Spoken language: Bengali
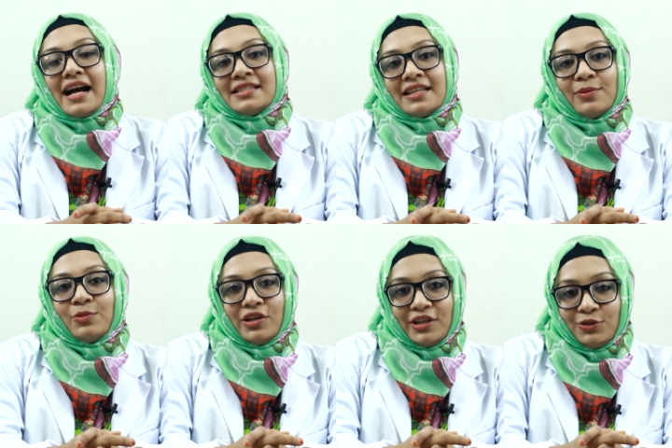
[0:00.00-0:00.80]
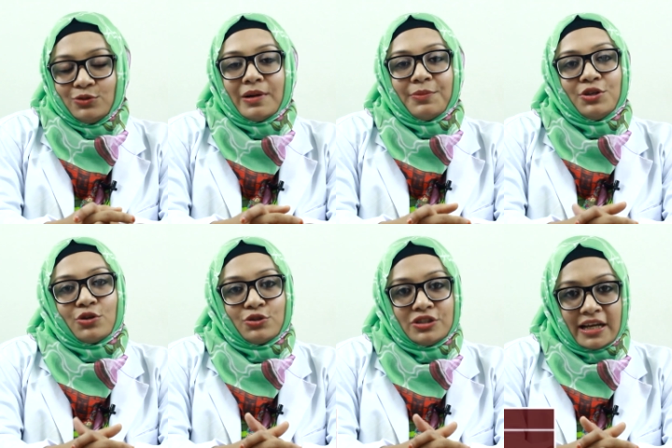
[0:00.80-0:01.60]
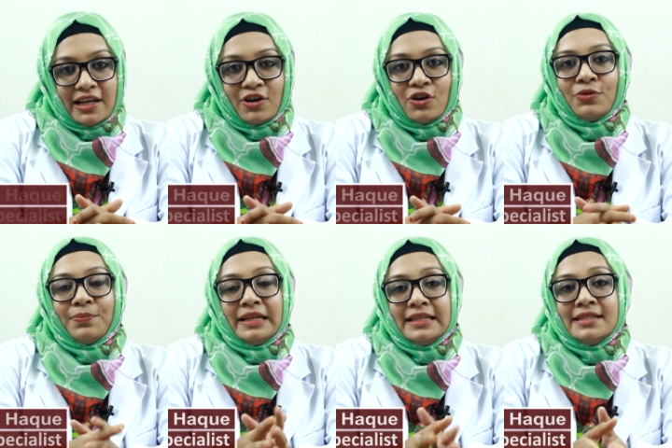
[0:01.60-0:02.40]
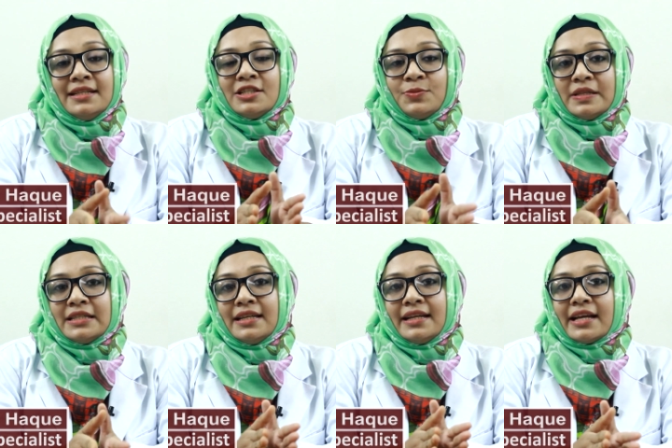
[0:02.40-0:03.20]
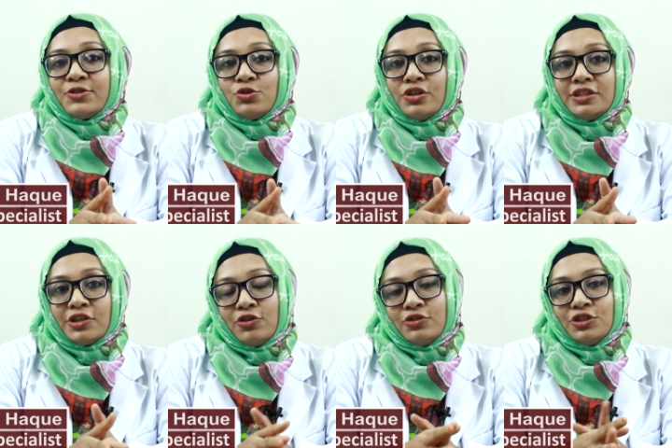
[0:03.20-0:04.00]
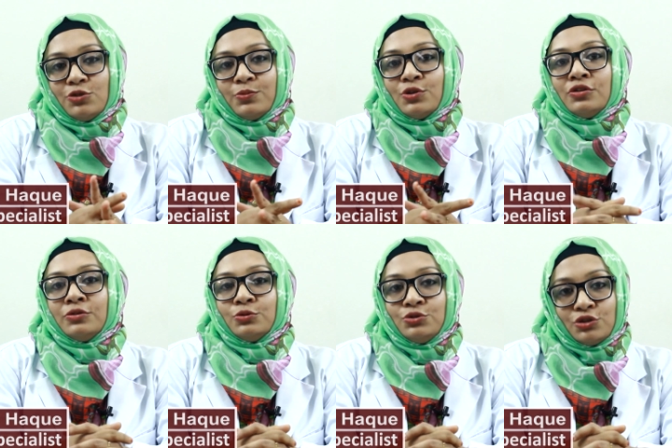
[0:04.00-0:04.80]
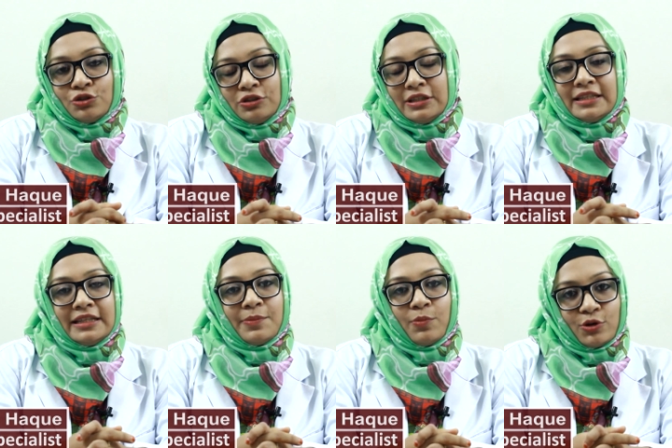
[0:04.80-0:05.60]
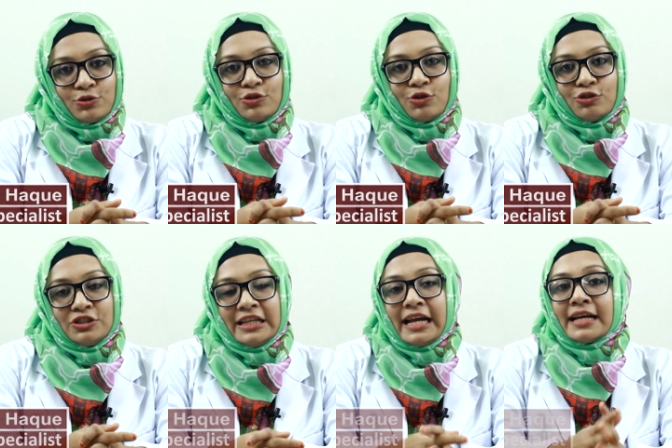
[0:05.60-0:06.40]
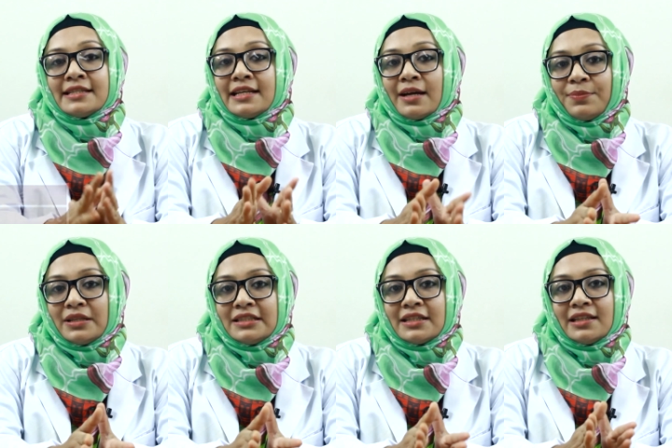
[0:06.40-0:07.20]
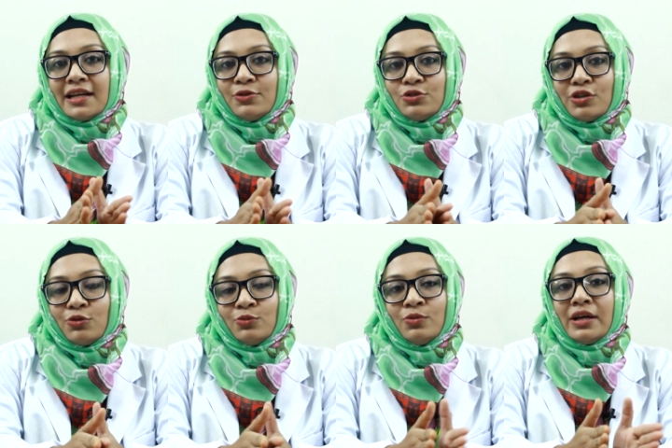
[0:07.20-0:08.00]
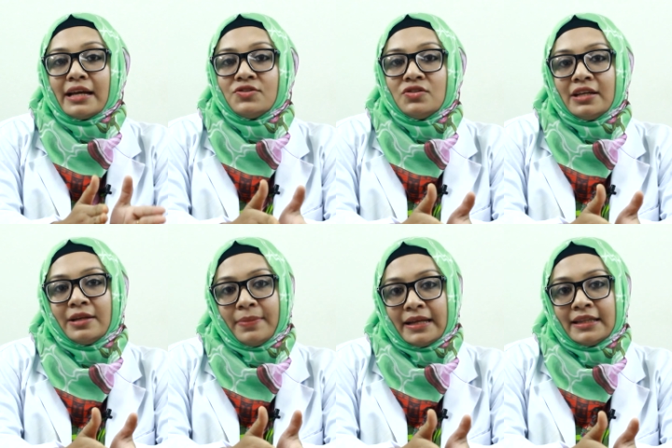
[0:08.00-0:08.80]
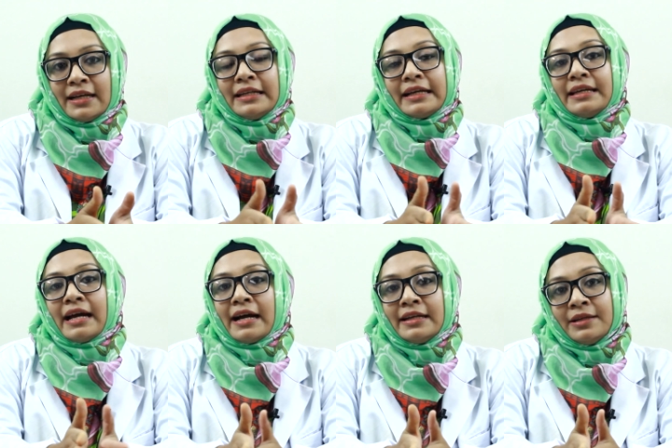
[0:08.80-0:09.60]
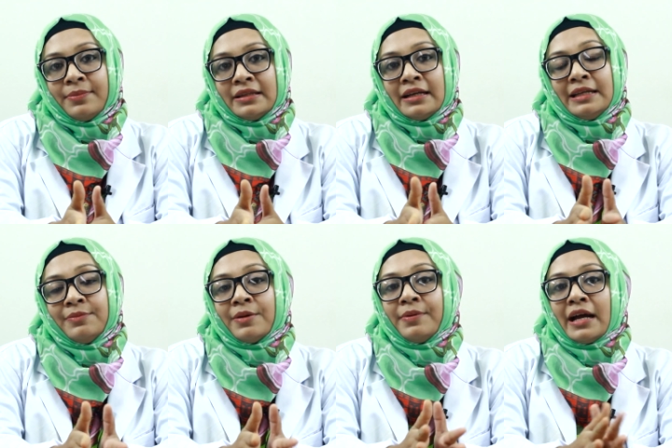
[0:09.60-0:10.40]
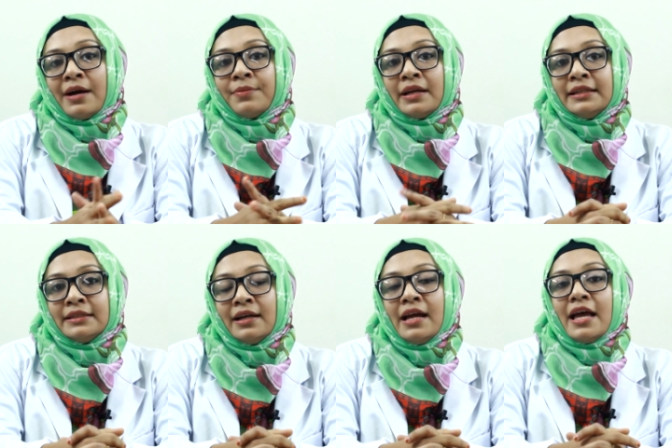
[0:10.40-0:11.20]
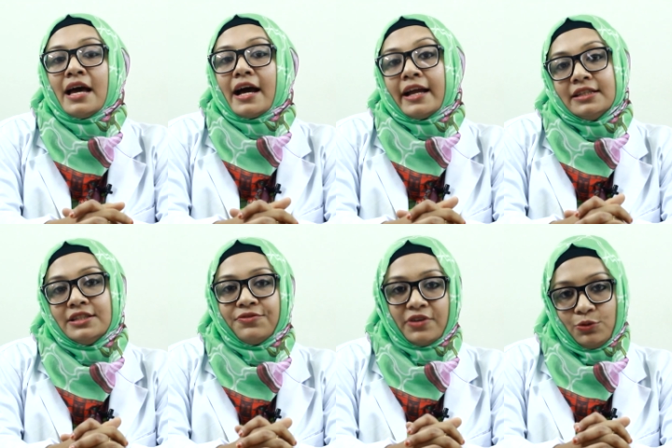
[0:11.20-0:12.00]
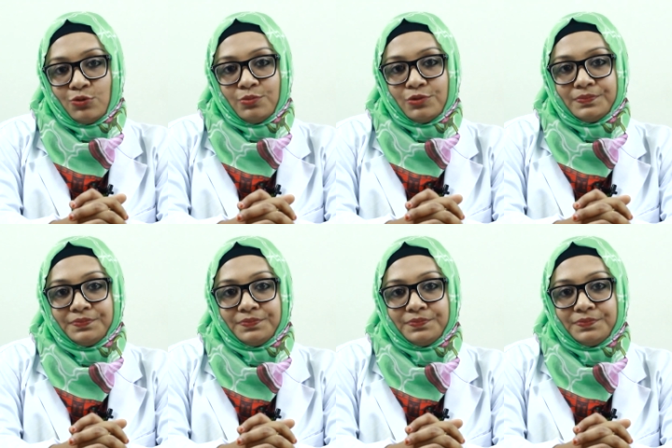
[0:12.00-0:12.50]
আসসালামু আলাইকুম আমি ডক্টর শায়লা হক মেডিসিন স্পেশালি গ্যাস্ট্রোএন্টেরোলজির উপর উচ্চতর ডিগ্রি নিয়ে পড়াশোনা করছি আজকে আপনাদের সাথে আলোচনা করব গ্যাস্ট্রিকের ব্যথা নাকি হার্টের ব্যথা কিভাবে আমরা এটা আইডেন্টিফাই করব।